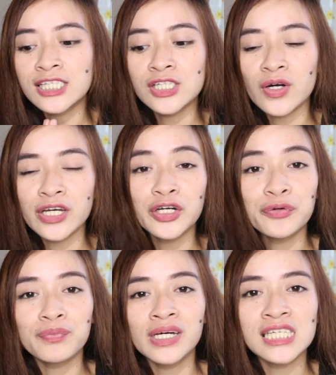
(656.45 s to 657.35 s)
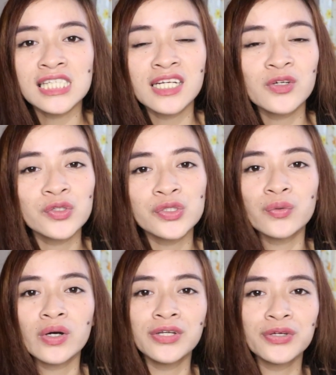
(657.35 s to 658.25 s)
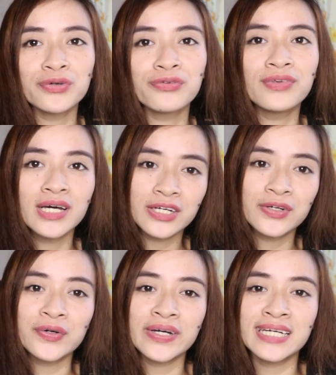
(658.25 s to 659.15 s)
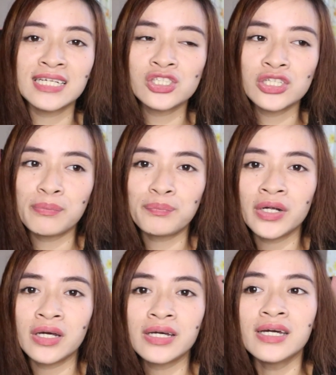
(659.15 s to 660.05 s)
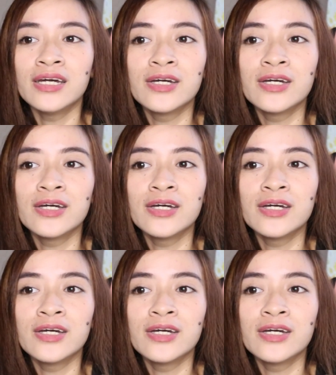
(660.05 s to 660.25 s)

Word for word: So, I hope guys na nagustuhan nyo itong vlog ko. And syempre,